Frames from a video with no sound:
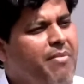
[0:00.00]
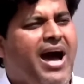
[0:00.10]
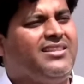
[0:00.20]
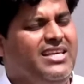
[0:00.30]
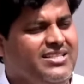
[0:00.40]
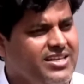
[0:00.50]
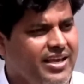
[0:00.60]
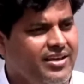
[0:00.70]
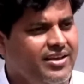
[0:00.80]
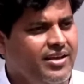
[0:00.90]
मार
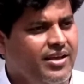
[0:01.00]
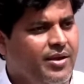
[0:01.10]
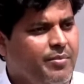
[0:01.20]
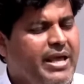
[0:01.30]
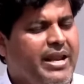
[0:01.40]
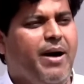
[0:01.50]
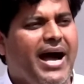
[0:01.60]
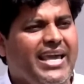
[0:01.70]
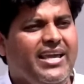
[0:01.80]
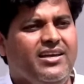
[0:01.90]
दीजिए मेरे
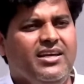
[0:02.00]
भाई